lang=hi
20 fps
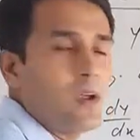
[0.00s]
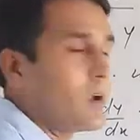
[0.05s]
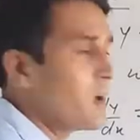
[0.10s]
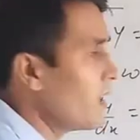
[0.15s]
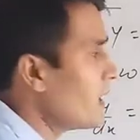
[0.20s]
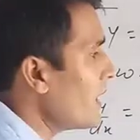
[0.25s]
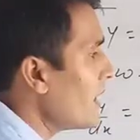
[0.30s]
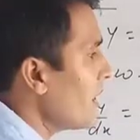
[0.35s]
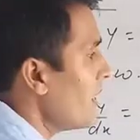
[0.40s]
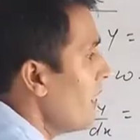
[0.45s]

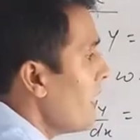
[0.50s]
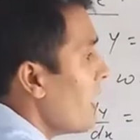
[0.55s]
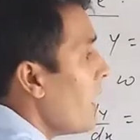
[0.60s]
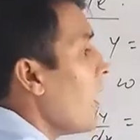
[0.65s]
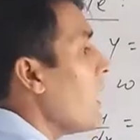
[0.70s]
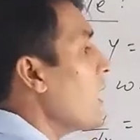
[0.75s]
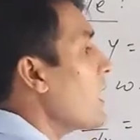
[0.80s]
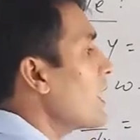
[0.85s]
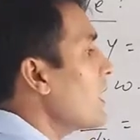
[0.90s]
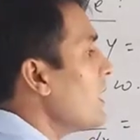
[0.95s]
ठीक है
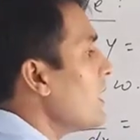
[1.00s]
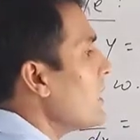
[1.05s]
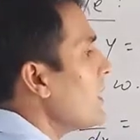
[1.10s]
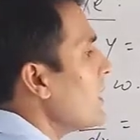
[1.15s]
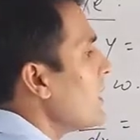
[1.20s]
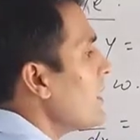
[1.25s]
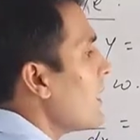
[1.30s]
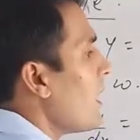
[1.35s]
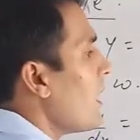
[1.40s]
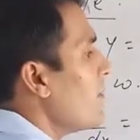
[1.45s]
अगर
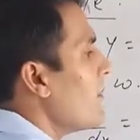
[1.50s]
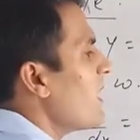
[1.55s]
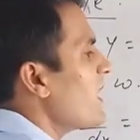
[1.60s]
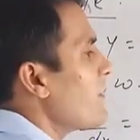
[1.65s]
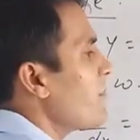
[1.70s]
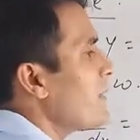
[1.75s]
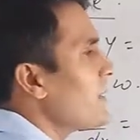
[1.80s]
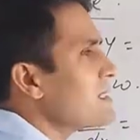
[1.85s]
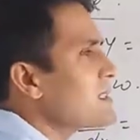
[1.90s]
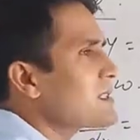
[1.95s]
हमारे
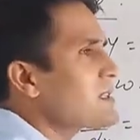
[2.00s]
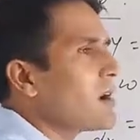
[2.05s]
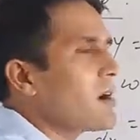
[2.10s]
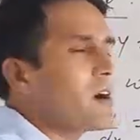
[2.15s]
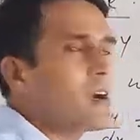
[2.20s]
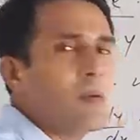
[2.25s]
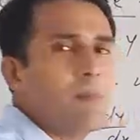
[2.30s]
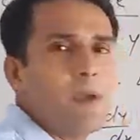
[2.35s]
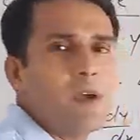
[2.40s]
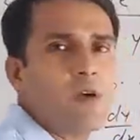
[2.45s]
पास
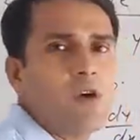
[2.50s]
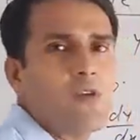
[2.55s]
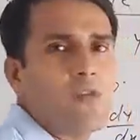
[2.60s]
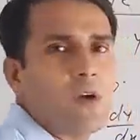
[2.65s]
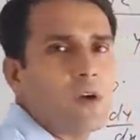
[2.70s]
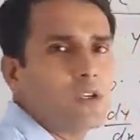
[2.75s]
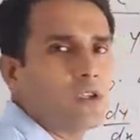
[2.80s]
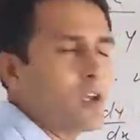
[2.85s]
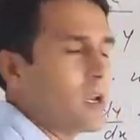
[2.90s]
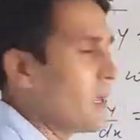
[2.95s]
थर्ड भी कोई
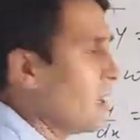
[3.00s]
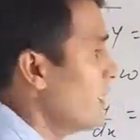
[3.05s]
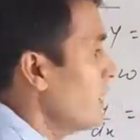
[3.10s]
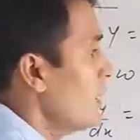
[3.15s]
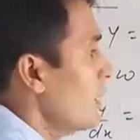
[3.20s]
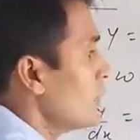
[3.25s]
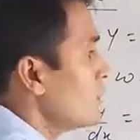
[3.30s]
फंक्शन है